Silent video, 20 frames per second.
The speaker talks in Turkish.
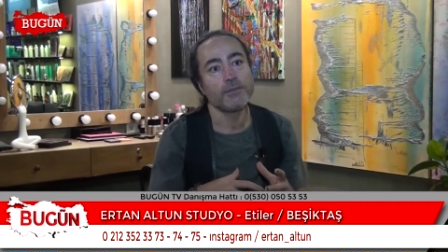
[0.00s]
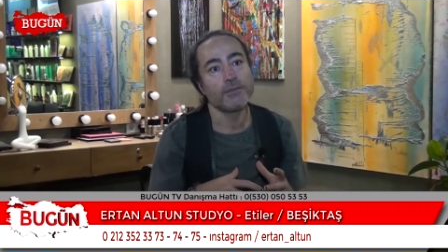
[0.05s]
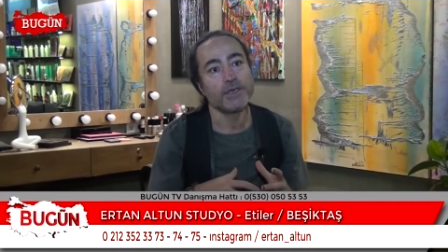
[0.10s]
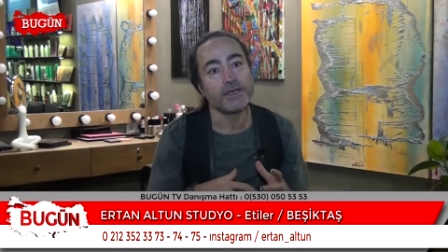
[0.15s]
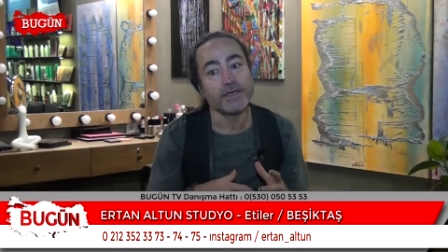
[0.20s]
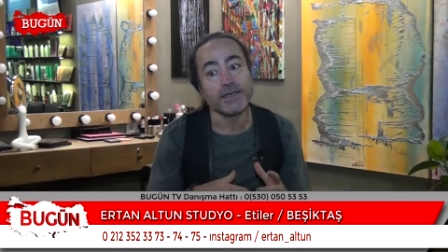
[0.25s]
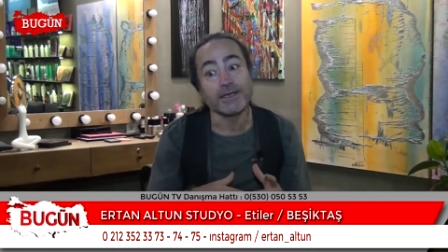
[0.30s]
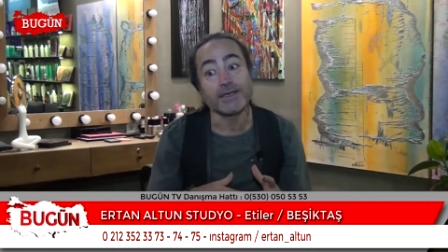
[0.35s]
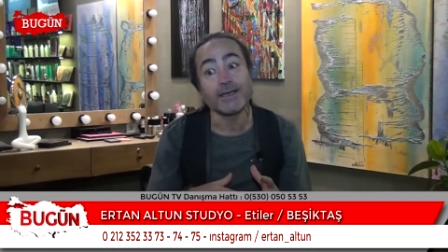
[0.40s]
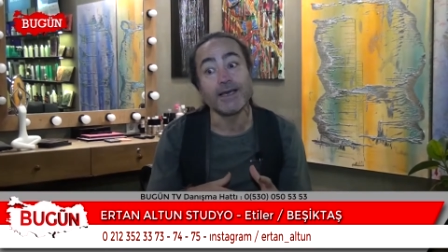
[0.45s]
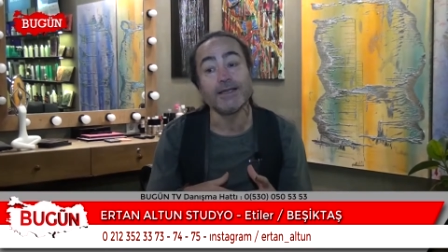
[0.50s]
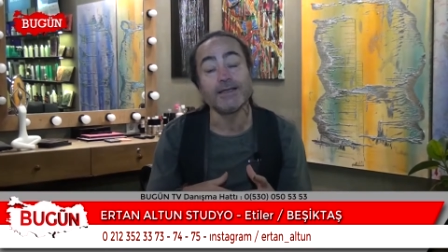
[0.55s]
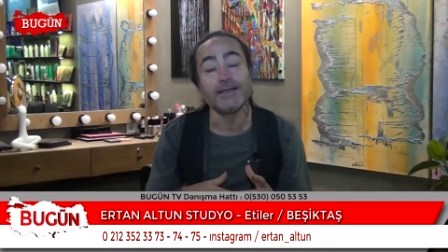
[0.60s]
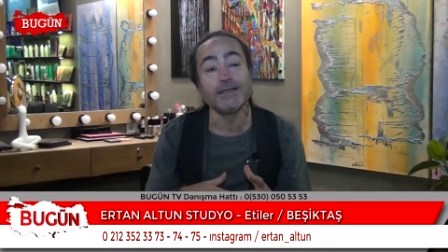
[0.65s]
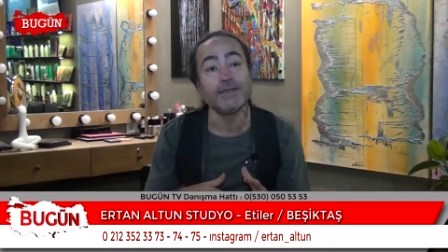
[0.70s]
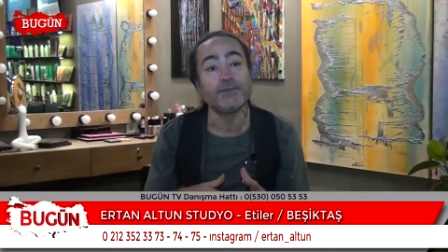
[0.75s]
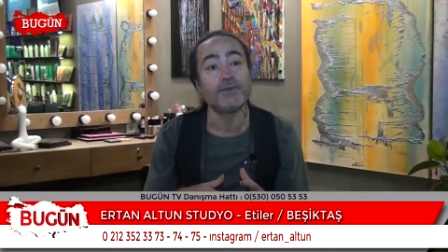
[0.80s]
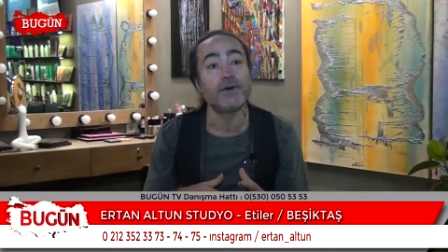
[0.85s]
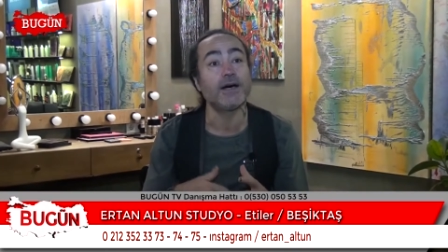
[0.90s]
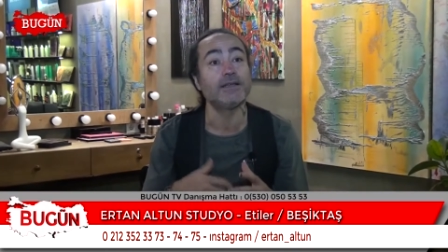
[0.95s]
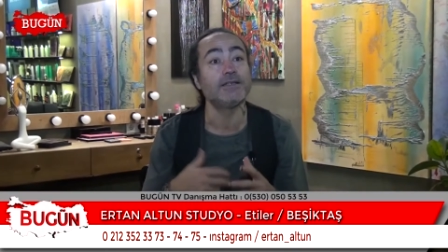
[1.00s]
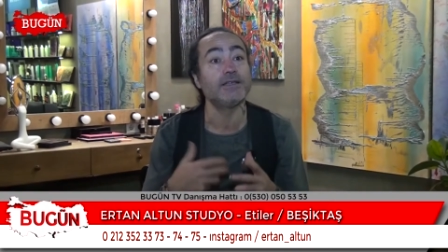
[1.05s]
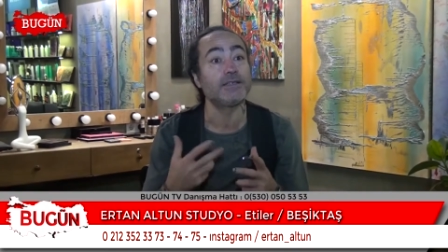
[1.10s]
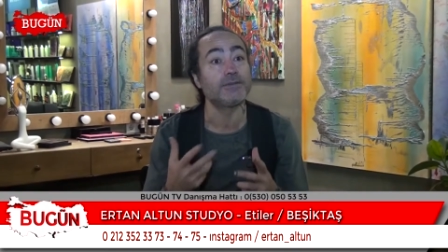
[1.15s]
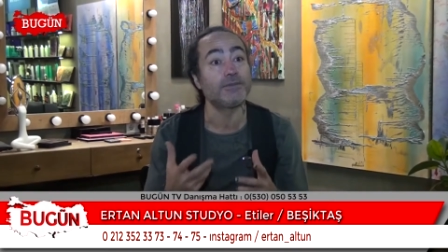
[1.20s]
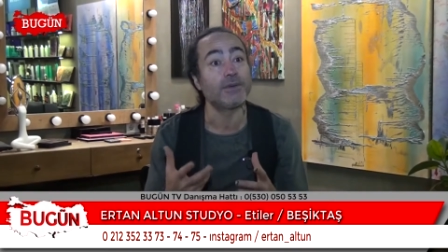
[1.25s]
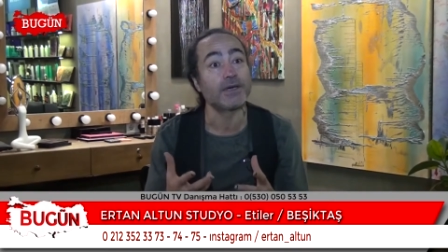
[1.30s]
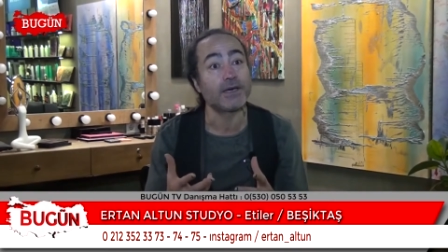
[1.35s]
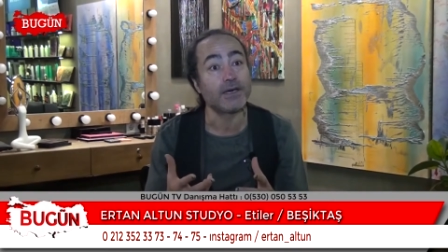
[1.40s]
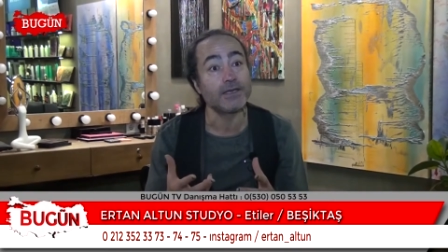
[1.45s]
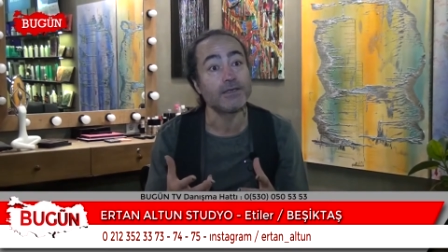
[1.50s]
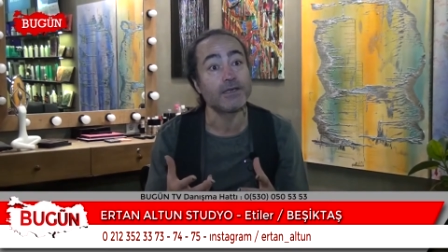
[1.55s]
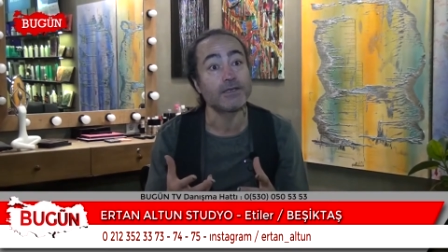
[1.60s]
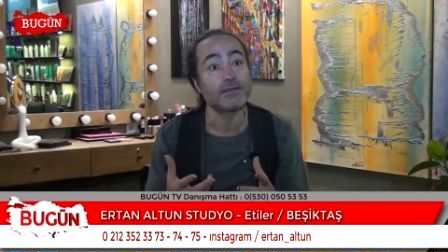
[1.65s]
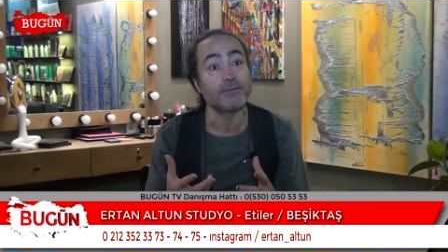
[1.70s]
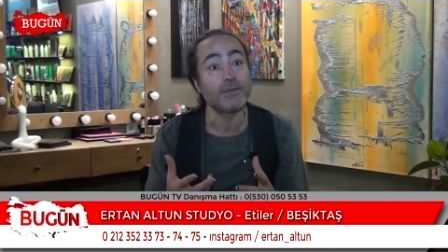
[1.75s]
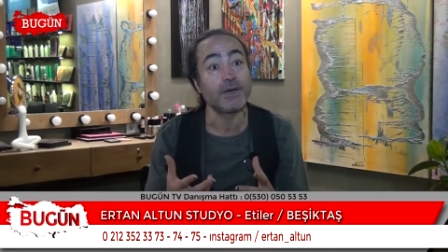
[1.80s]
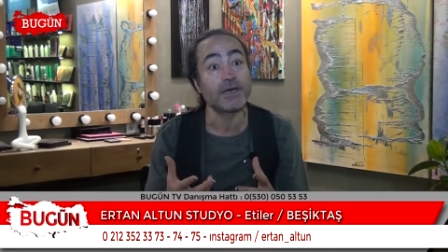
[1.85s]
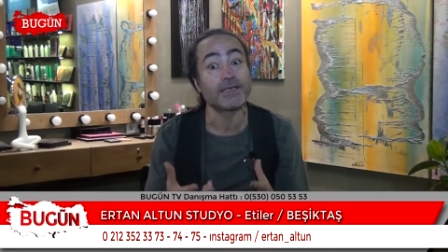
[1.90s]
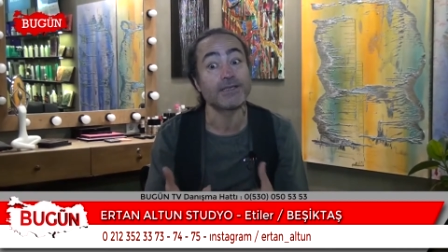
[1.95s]
Birine kendini ifade etmek,
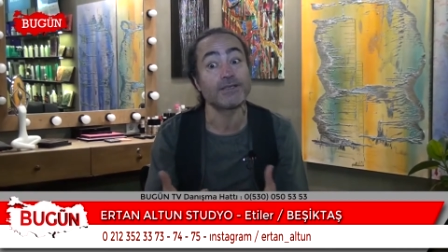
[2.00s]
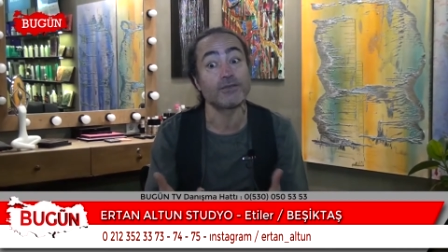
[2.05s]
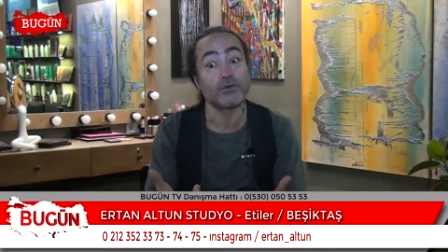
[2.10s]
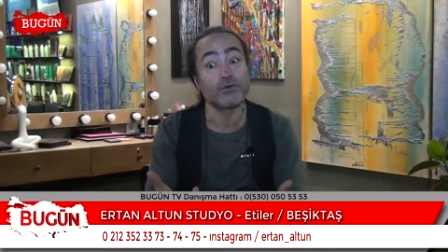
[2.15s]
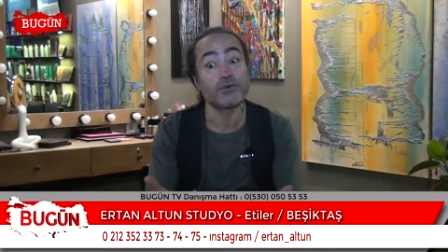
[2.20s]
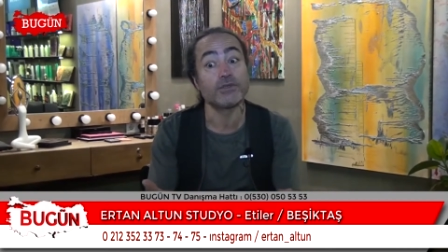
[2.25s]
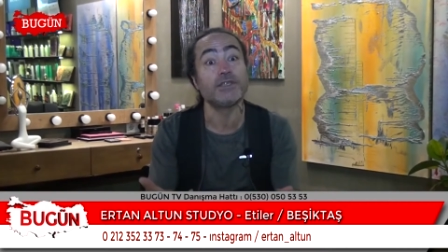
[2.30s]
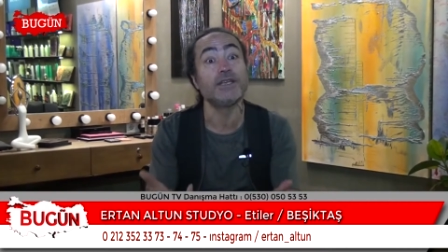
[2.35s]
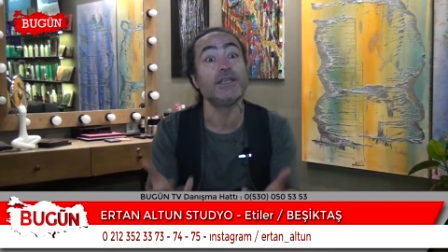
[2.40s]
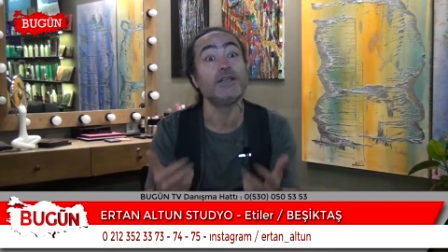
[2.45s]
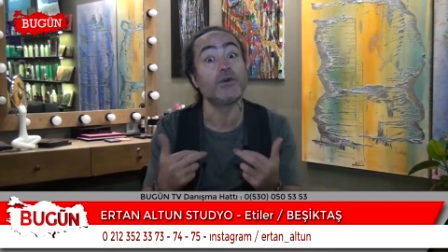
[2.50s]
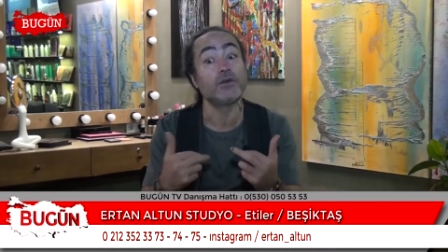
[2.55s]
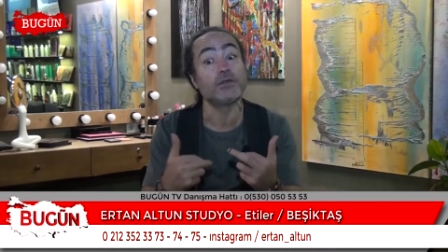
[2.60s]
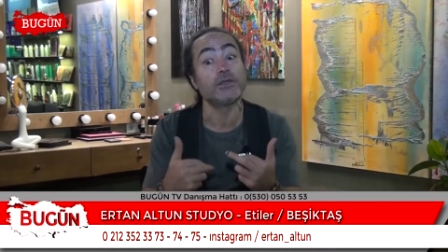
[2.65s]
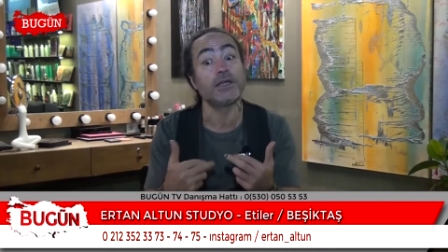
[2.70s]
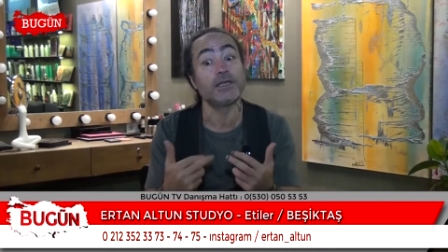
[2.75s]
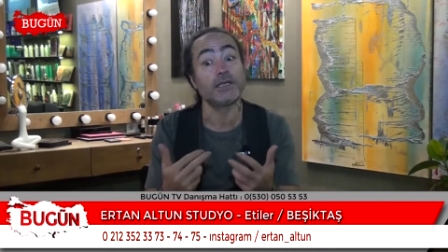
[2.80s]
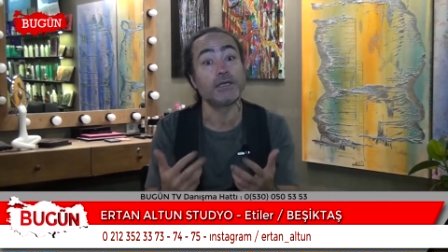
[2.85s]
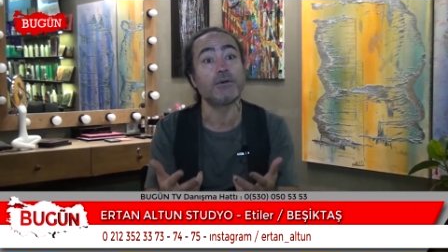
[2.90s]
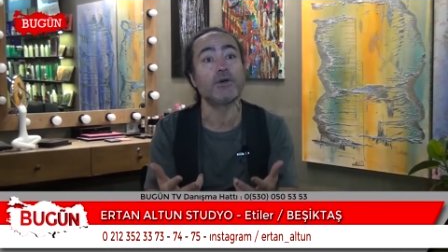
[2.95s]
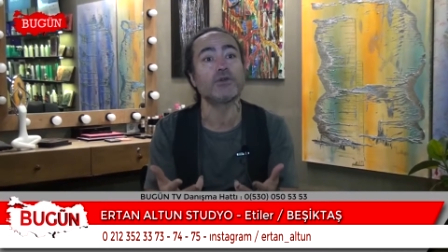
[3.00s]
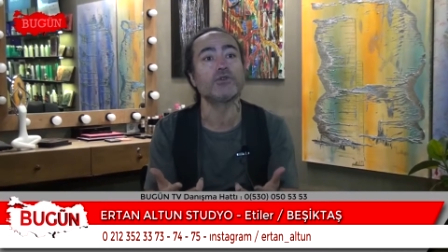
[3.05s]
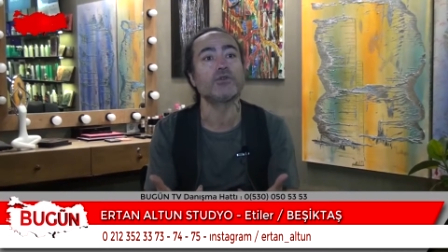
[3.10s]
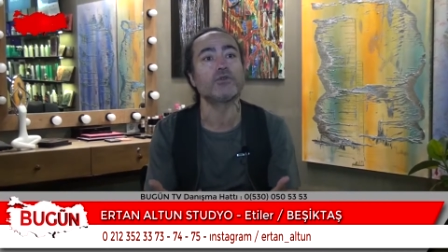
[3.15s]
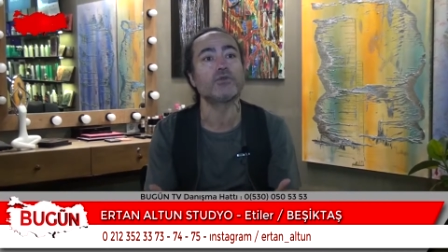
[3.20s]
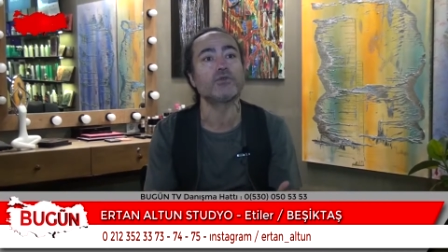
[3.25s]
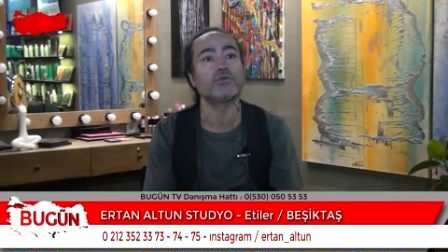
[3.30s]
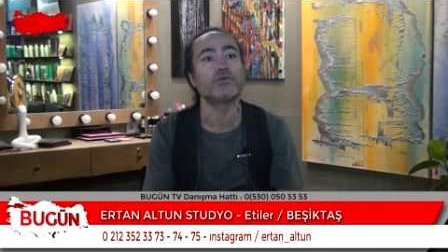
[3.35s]
anlatmak ya da onu seni onu anlaman çok